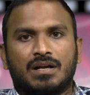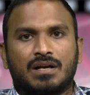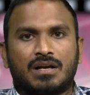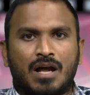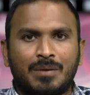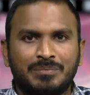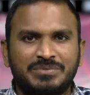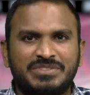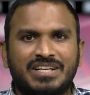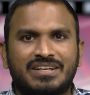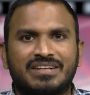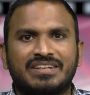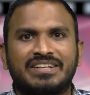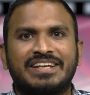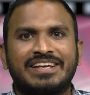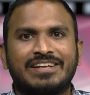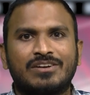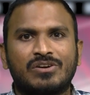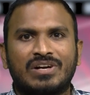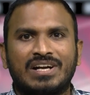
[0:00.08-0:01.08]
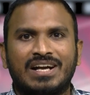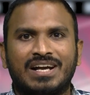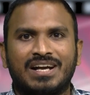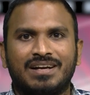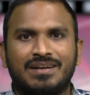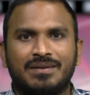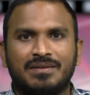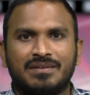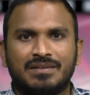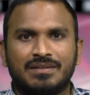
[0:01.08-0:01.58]
రామ్ చరణ్ హీరోగా
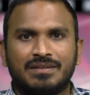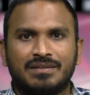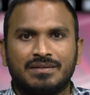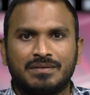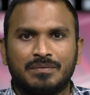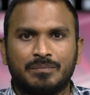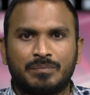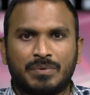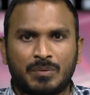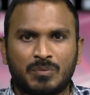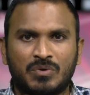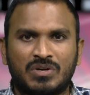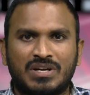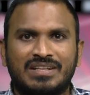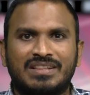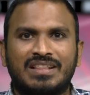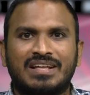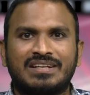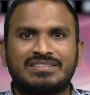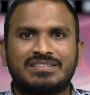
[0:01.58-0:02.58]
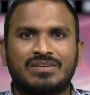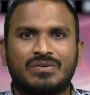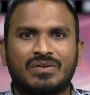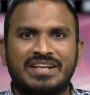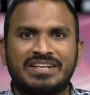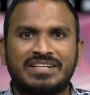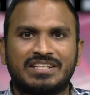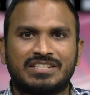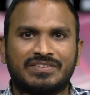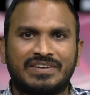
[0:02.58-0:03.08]
ప్రముఖ
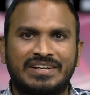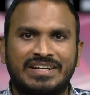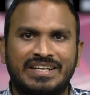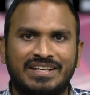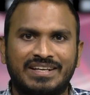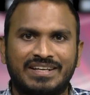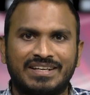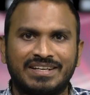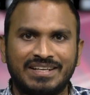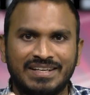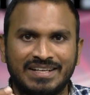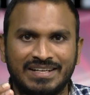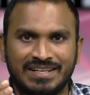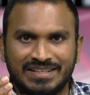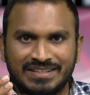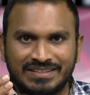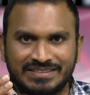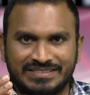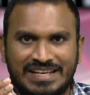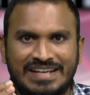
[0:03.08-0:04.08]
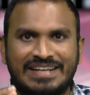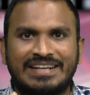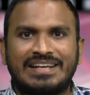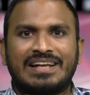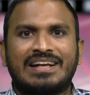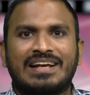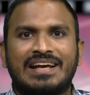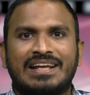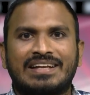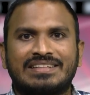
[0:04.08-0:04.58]
దర్శకురాలైనటువంటి
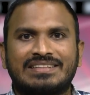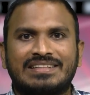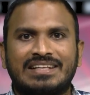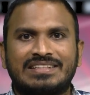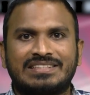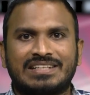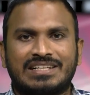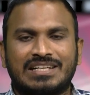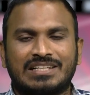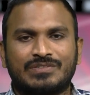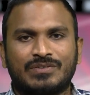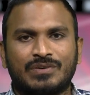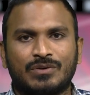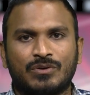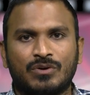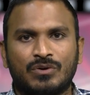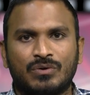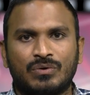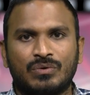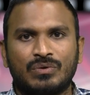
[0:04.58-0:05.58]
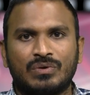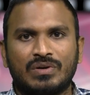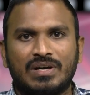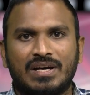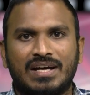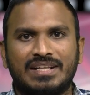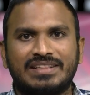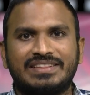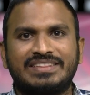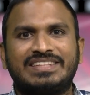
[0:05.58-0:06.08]
శంకర్ గారి దర్శకత్వంలో
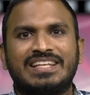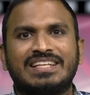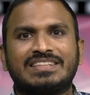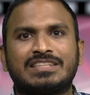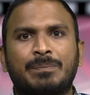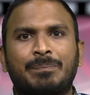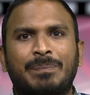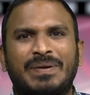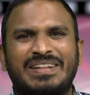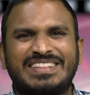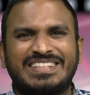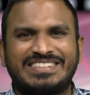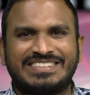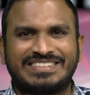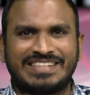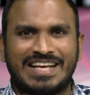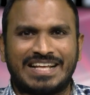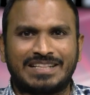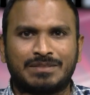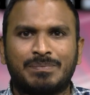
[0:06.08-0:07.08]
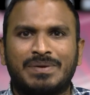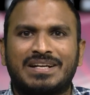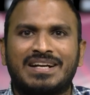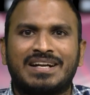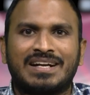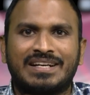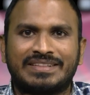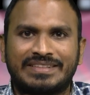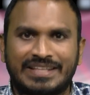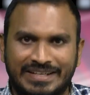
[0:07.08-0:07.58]
అత్యంత
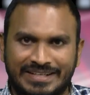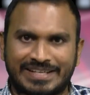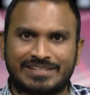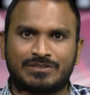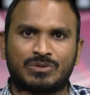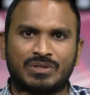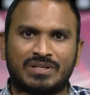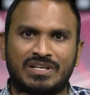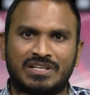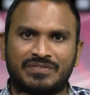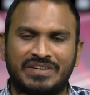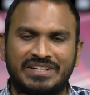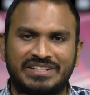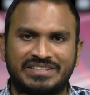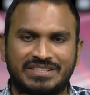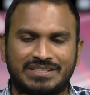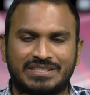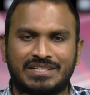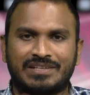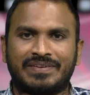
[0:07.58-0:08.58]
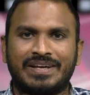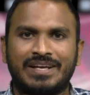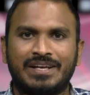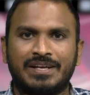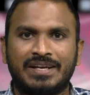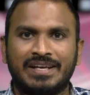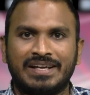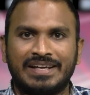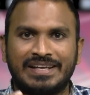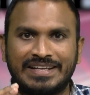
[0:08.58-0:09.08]
ప్రతిష్టాత్మకంగా తెరకెక్కుతున్నటువంటి చిత్రమే
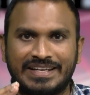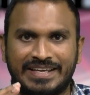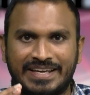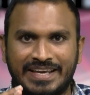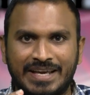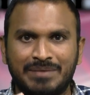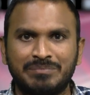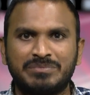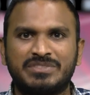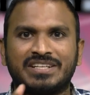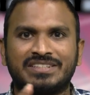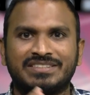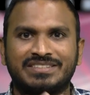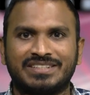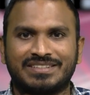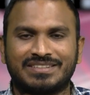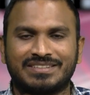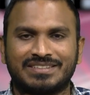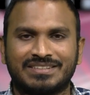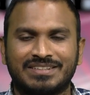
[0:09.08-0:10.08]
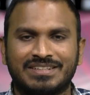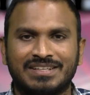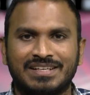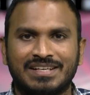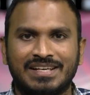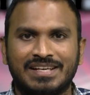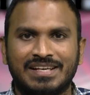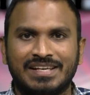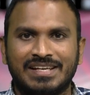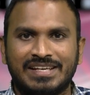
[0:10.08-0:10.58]
గేమ్ చేంజర్
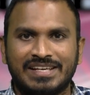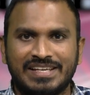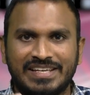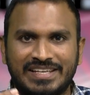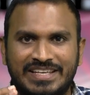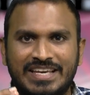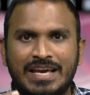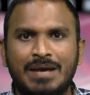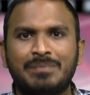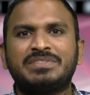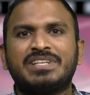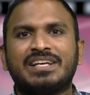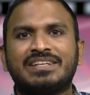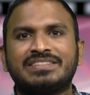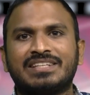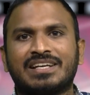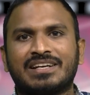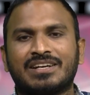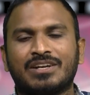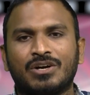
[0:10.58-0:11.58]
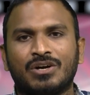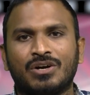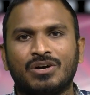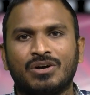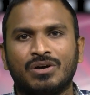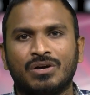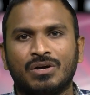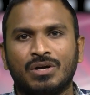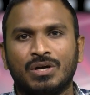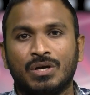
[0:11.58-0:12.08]
ఈ గేమ్ చేంజర్లో
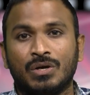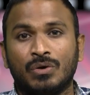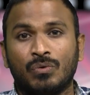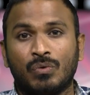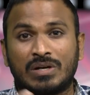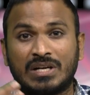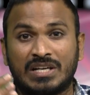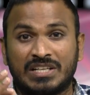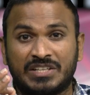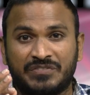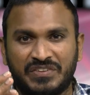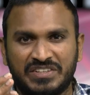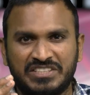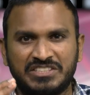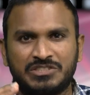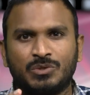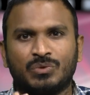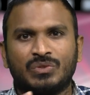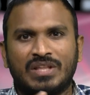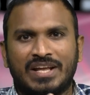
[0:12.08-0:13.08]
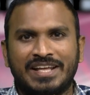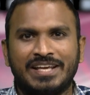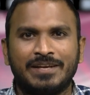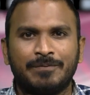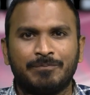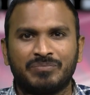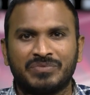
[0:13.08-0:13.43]
ఒక ట్విస్ట్ ఉందని